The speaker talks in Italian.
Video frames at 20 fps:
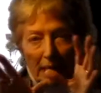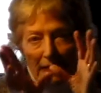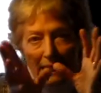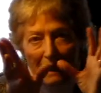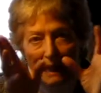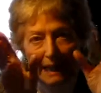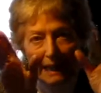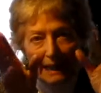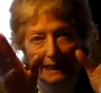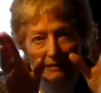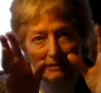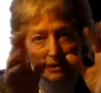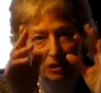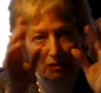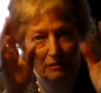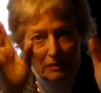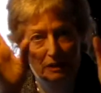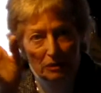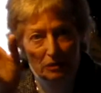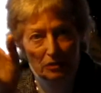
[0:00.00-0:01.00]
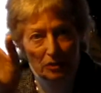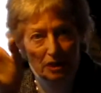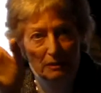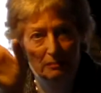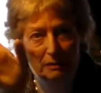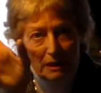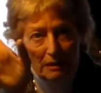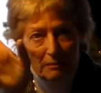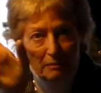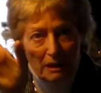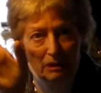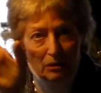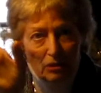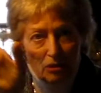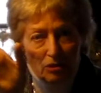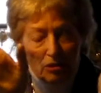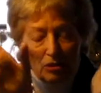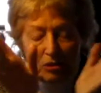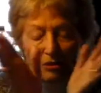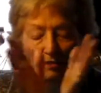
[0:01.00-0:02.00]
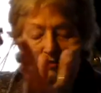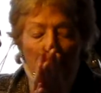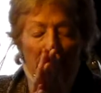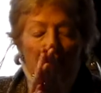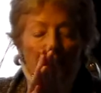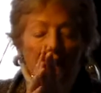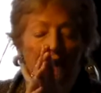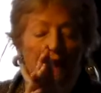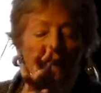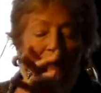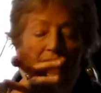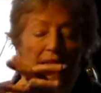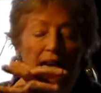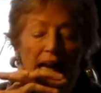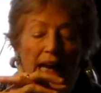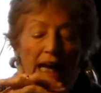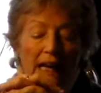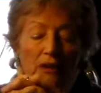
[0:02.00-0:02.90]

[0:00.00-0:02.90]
magari, sono verosimili ma non sono vere.